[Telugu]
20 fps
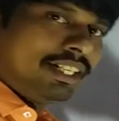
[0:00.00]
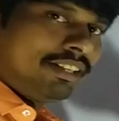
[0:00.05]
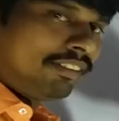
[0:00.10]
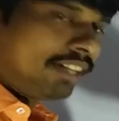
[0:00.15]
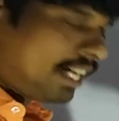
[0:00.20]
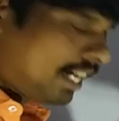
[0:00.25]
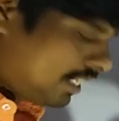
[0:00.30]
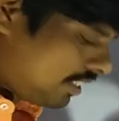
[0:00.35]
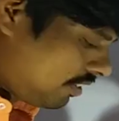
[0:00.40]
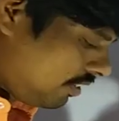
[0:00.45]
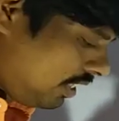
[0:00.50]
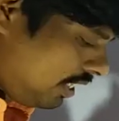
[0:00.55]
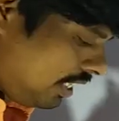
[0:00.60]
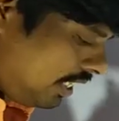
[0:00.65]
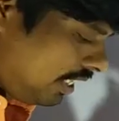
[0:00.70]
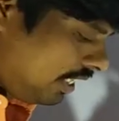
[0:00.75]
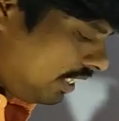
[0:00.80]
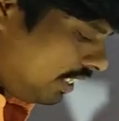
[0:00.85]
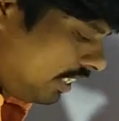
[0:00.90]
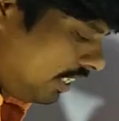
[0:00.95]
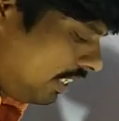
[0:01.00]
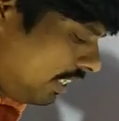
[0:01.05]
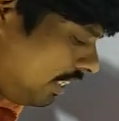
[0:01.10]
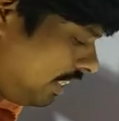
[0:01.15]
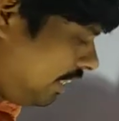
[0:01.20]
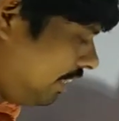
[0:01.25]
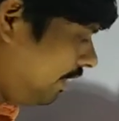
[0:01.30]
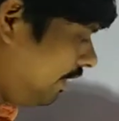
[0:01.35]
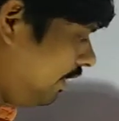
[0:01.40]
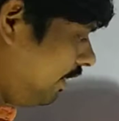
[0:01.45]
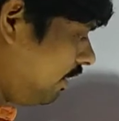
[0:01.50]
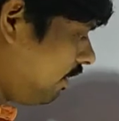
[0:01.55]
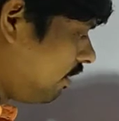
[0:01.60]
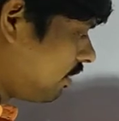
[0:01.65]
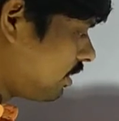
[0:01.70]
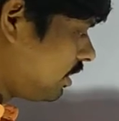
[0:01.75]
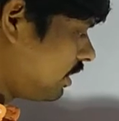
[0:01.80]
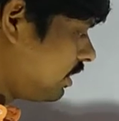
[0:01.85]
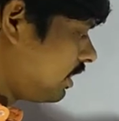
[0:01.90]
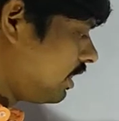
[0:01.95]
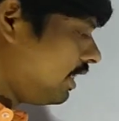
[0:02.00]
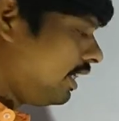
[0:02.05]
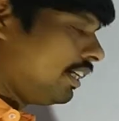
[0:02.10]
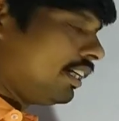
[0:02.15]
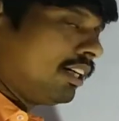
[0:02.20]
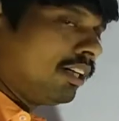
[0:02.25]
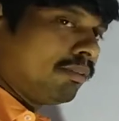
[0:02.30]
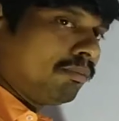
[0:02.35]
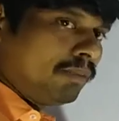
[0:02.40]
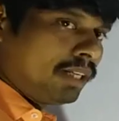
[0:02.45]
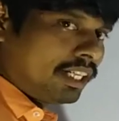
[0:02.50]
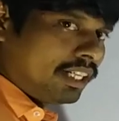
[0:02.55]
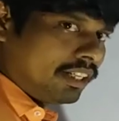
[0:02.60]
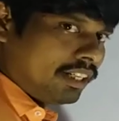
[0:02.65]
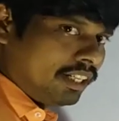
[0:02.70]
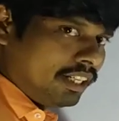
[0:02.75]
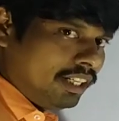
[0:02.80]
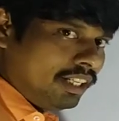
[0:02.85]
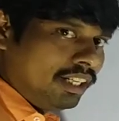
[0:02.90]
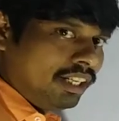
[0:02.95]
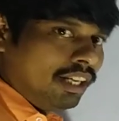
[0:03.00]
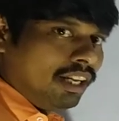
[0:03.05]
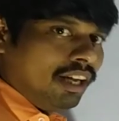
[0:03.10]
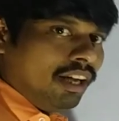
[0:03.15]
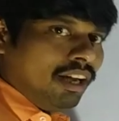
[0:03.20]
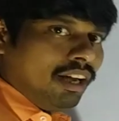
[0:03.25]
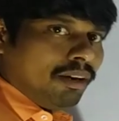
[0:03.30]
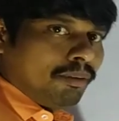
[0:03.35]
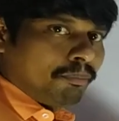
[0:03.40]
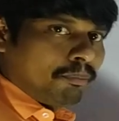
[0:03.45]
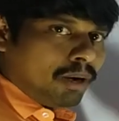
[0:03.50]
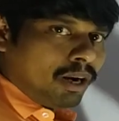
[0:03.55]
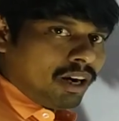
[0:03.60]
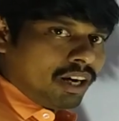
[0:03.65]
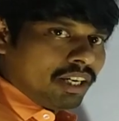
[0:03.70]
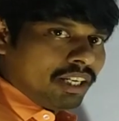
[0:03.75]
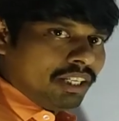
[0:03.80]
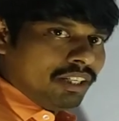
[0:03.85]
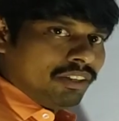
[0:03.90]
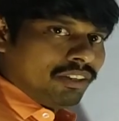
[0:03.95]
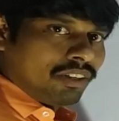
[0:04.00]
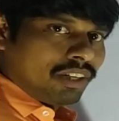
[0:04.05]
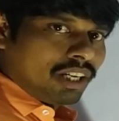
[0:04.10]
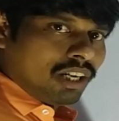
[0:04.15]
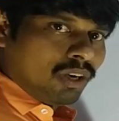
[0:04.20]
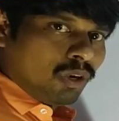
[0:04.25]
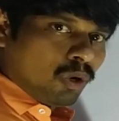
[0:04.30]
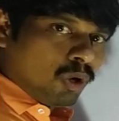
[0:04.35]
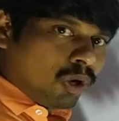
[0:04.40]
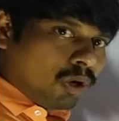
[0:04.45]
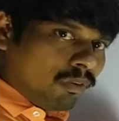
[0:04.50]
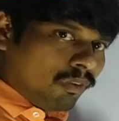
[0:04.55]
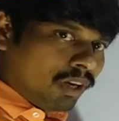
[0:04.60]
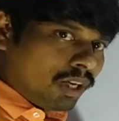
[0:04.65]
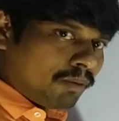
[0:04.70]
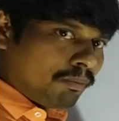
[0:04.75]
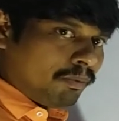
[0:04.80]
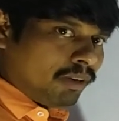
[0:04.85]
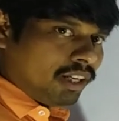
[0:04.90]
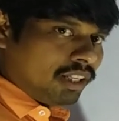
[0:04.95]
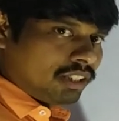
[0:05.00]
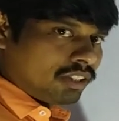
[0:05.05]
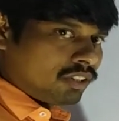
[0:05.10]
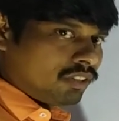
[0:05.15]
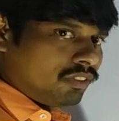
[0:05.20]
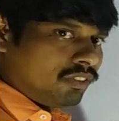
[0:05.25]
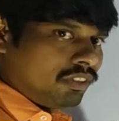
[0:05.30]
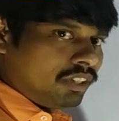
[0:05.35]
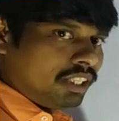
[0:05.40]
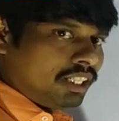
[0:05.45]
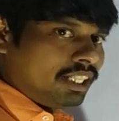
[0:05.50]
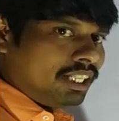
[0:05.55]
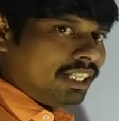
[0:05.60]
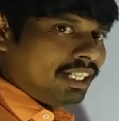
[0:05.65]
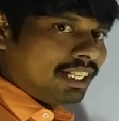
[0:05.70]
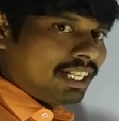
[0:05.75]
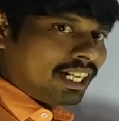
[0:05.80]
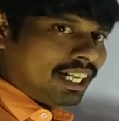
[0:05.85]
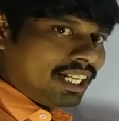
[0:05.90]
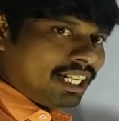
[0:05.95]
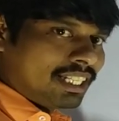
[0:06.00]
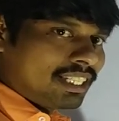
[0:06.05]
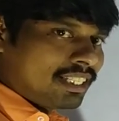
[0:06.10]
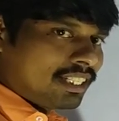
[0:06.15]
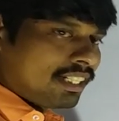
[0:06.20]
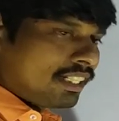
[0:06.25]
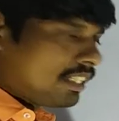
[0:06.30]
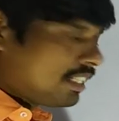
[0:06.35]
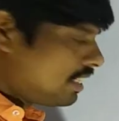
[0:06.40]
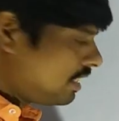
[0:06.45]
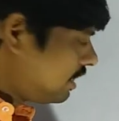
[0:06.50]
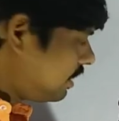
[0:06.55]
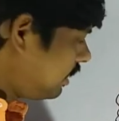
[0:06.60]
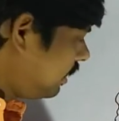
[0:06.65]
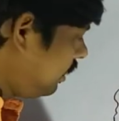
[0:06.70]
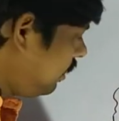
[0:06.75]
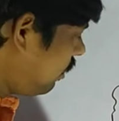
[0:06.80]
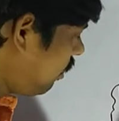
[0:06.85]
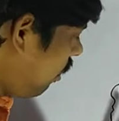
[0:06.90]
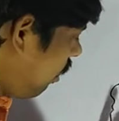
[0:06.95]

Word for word: అనేటివి యాక్చువల్గా ఏంటంటే డీఆక్సిజనేటెడ్ బ్లడ్ని బాడీ యొక్క లోవర్ పార్ట్స్ నుండి కలెక్ట్ చేసేసి